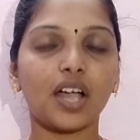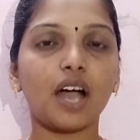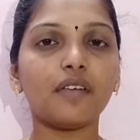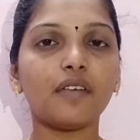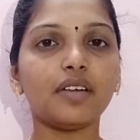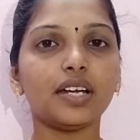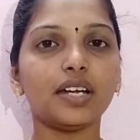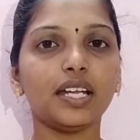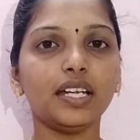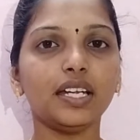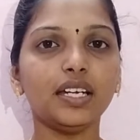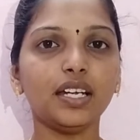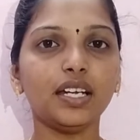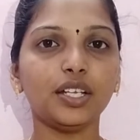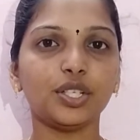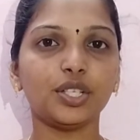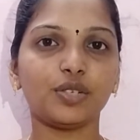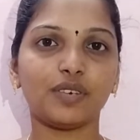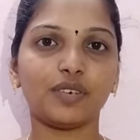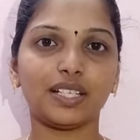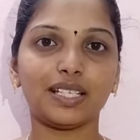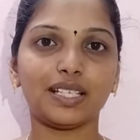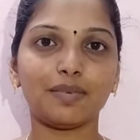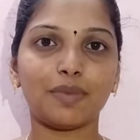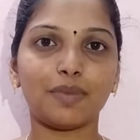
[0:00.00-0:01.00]
அவன் நின்னது
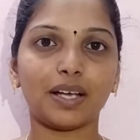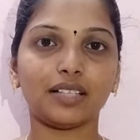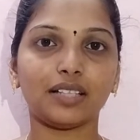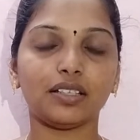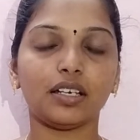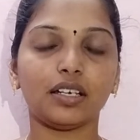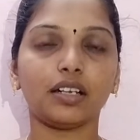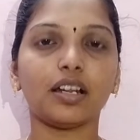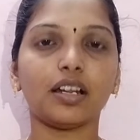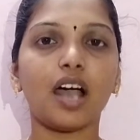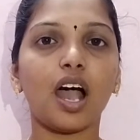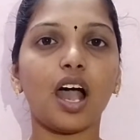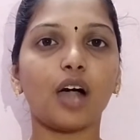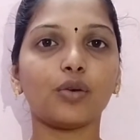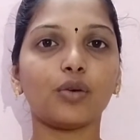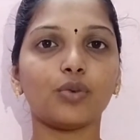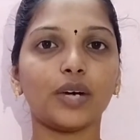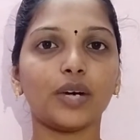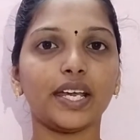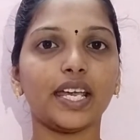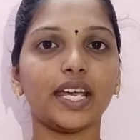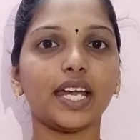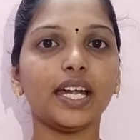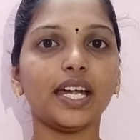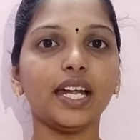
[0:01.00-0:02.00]
வந்து பார்த்திங்கன்னா
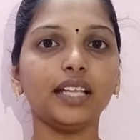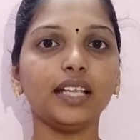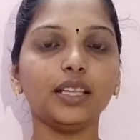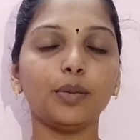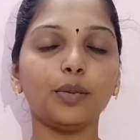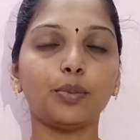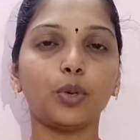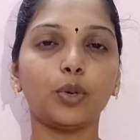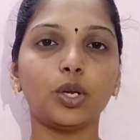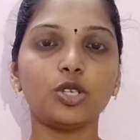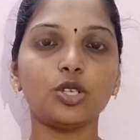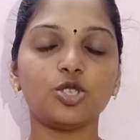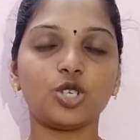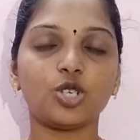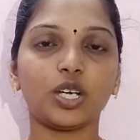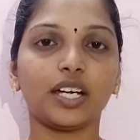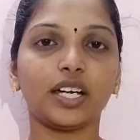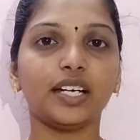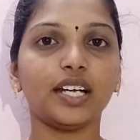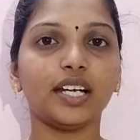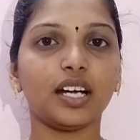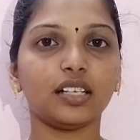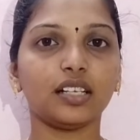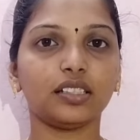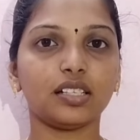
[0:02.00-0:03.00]
அவருடைய எண்ணத்தை
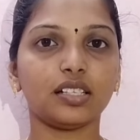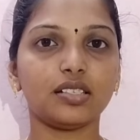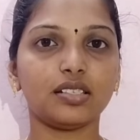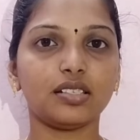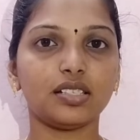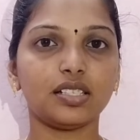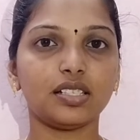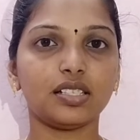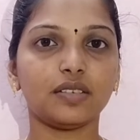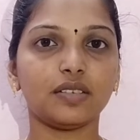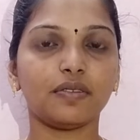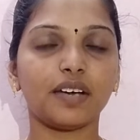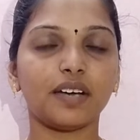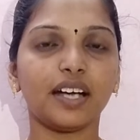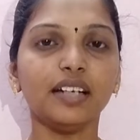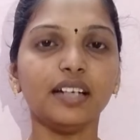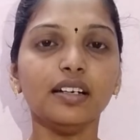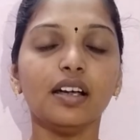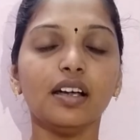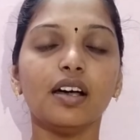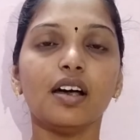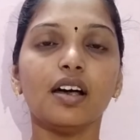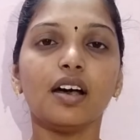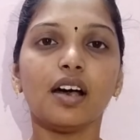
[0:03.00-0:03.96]
புரிஞ்சுக்கிட்டு அந்த சிறுவன்